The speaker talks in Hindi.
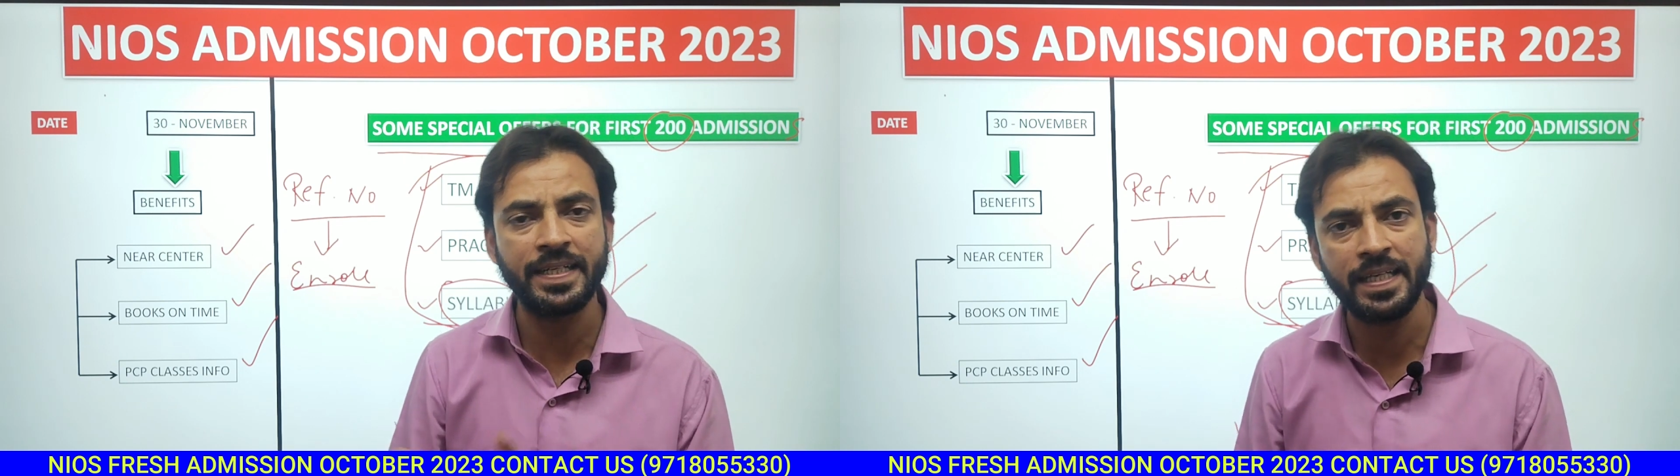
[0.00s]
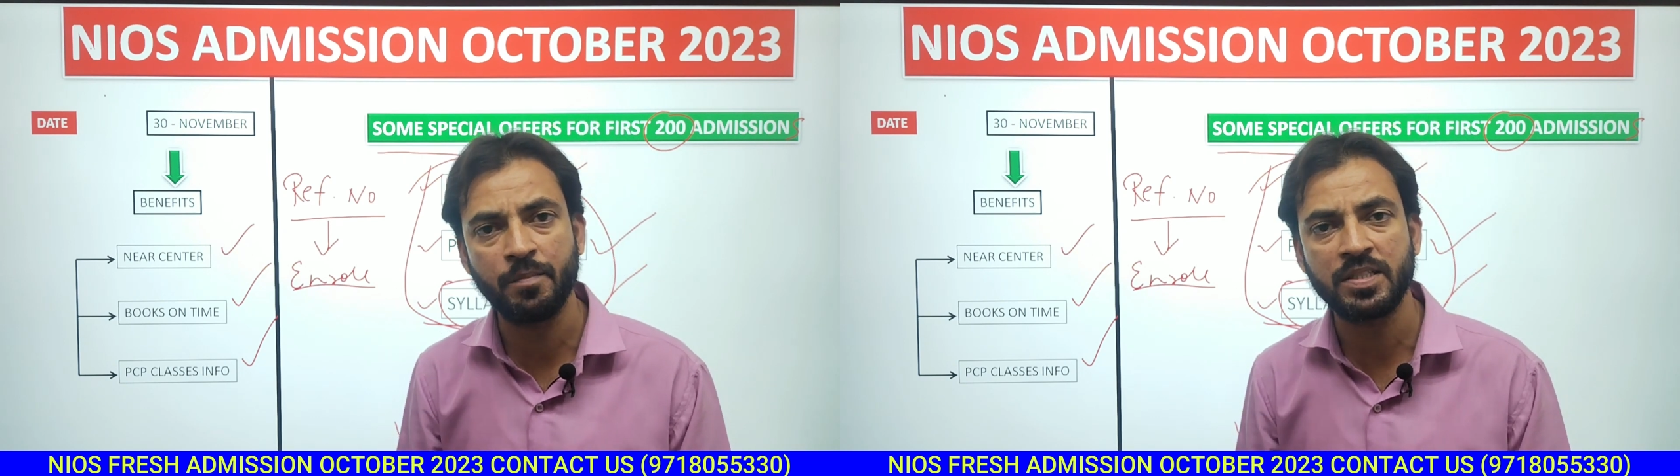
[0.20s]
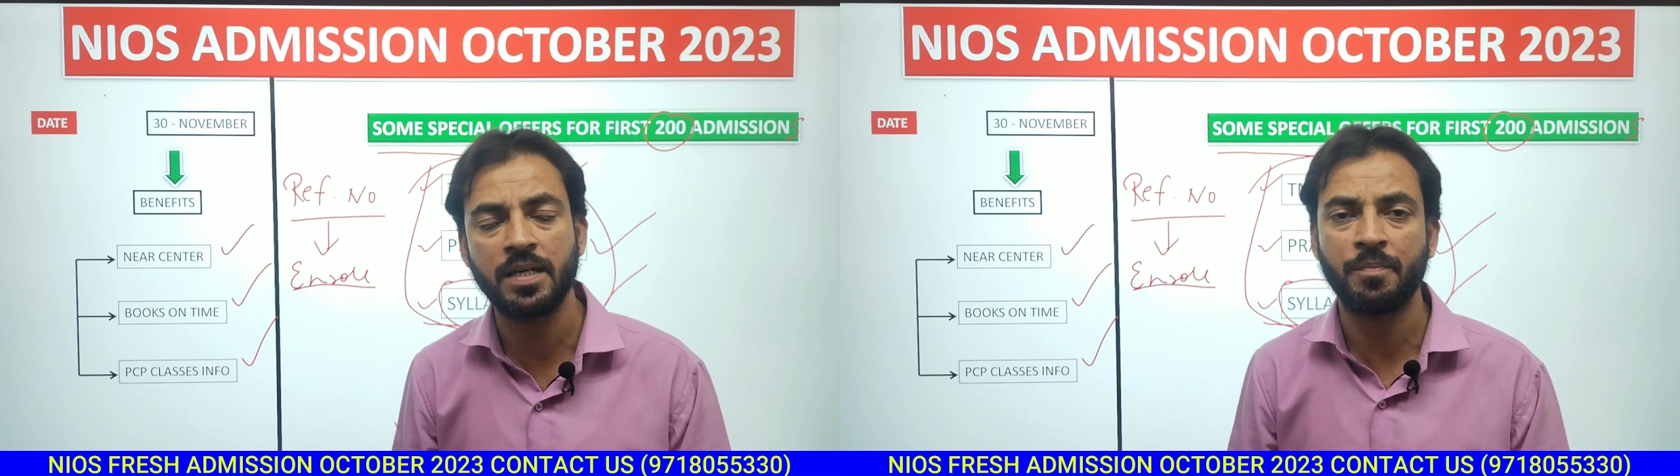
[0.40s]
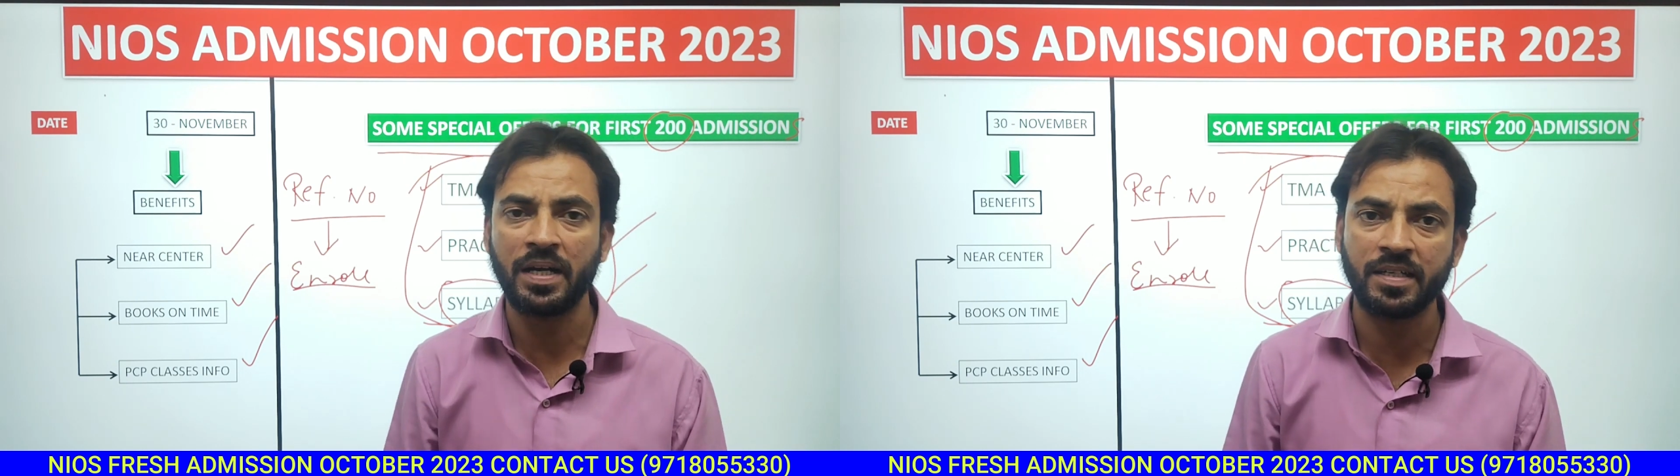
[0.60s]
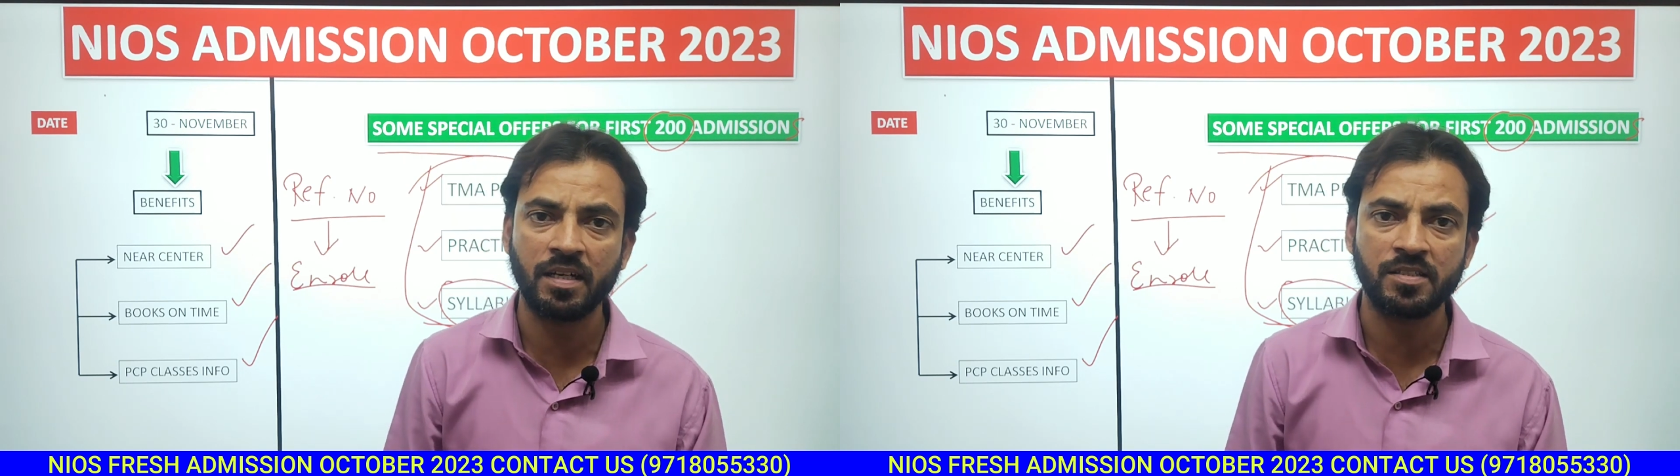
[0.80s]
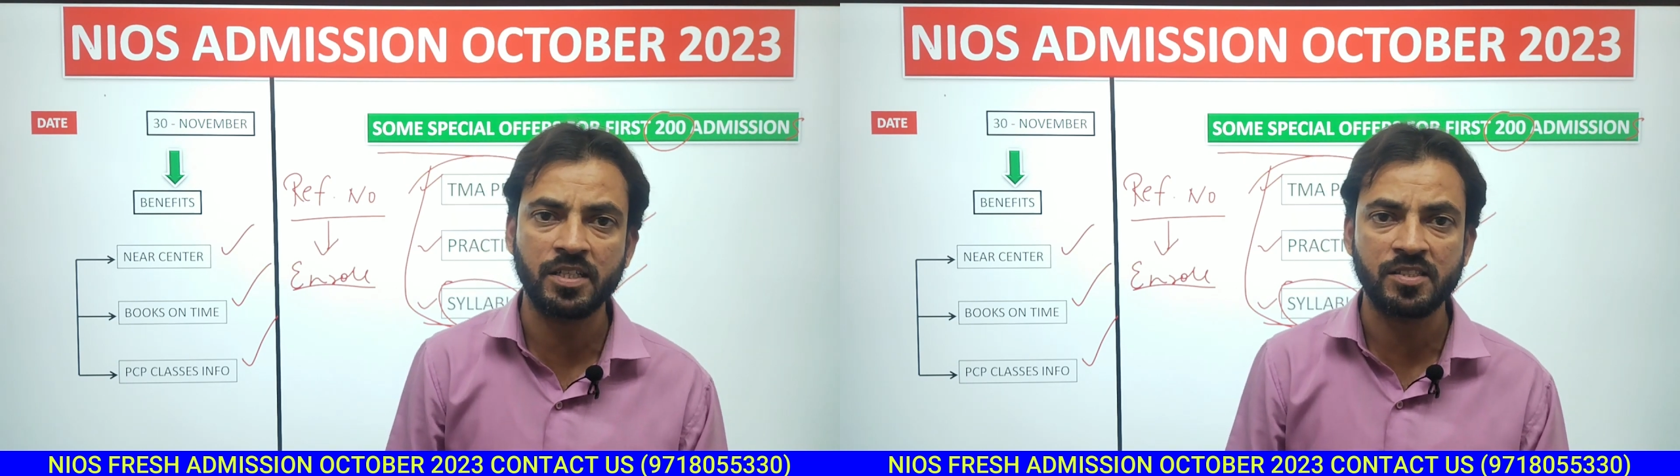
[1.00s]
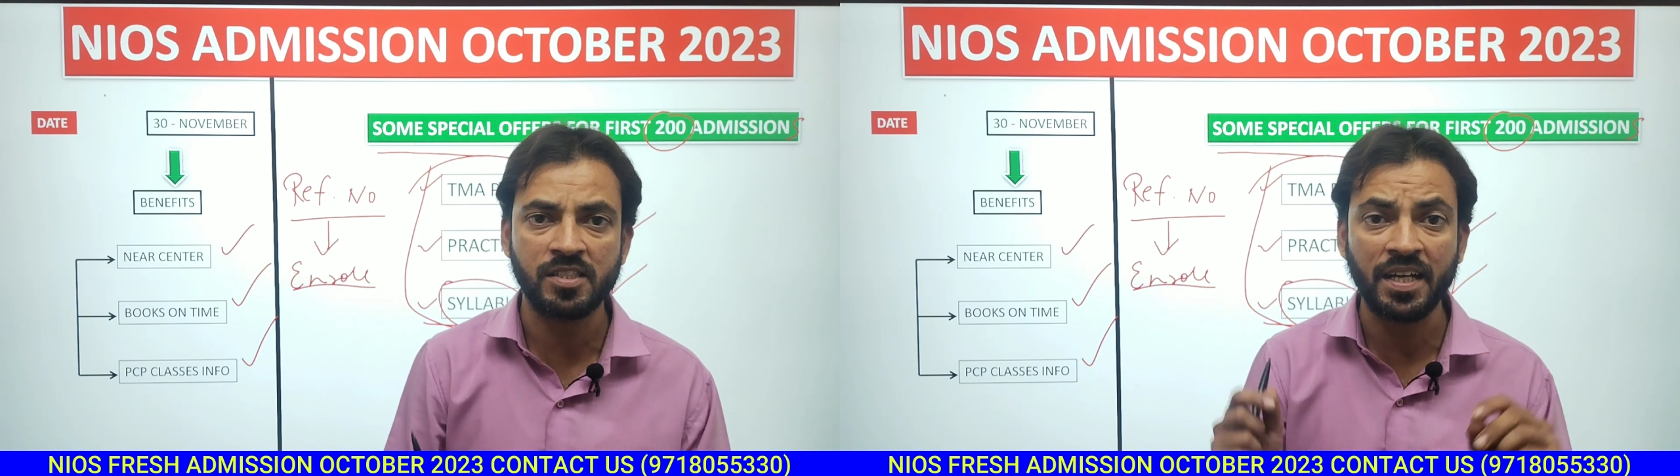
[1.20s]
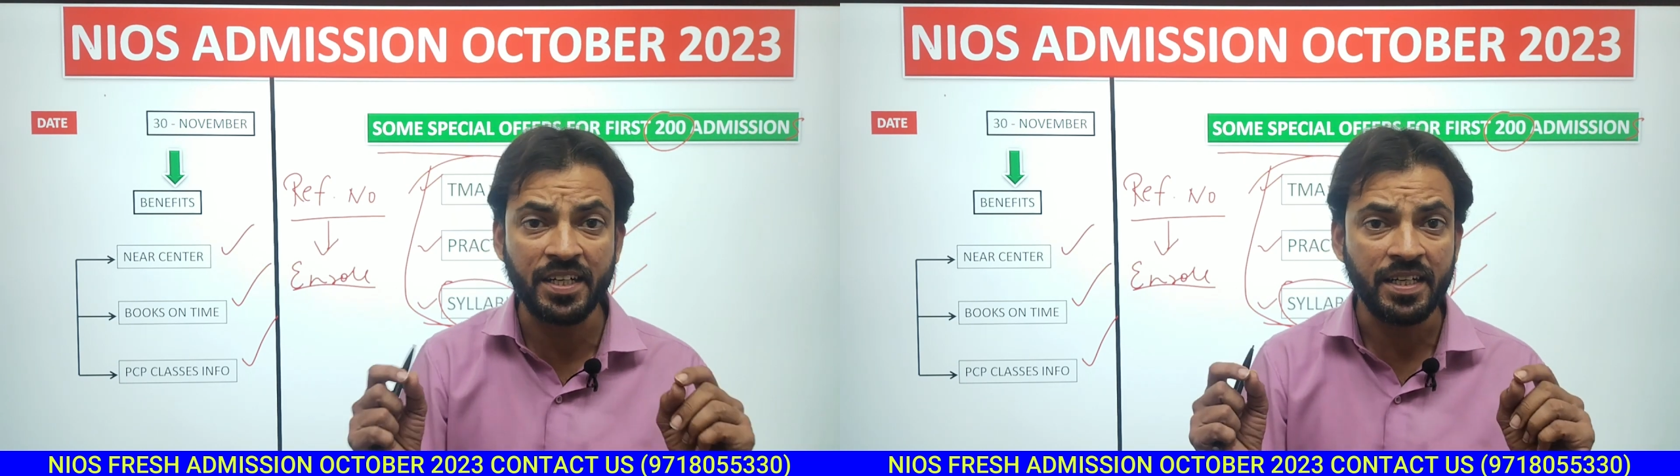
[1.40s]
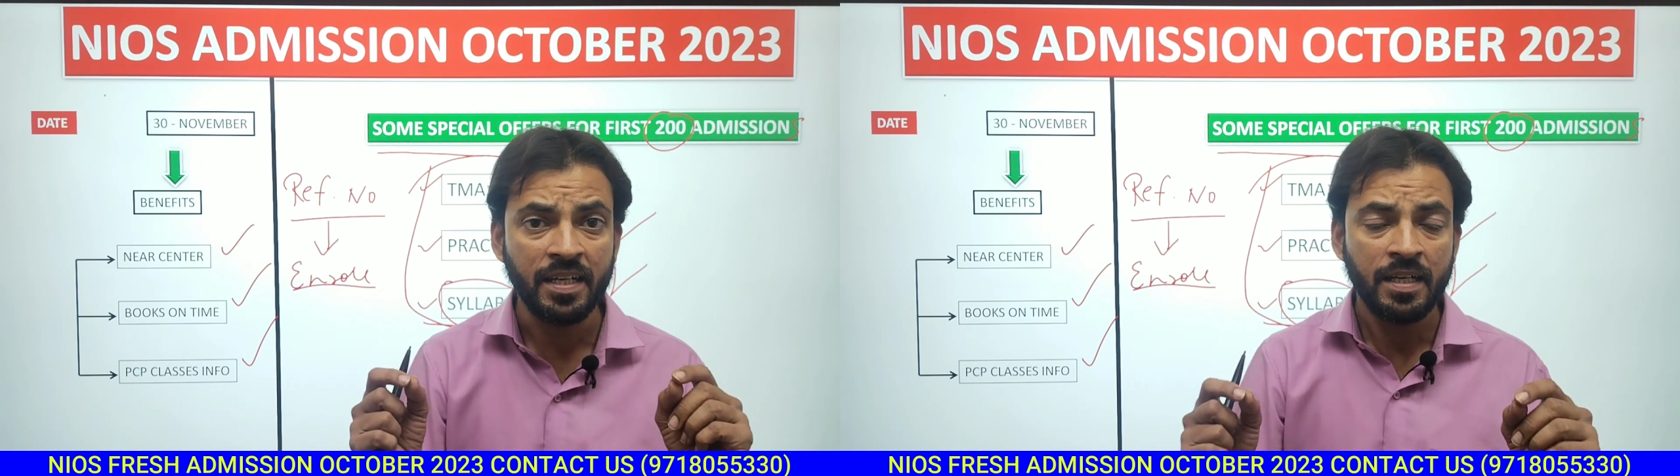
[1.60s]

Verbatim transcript: टीएमए से प्रैक्टिकल से सारी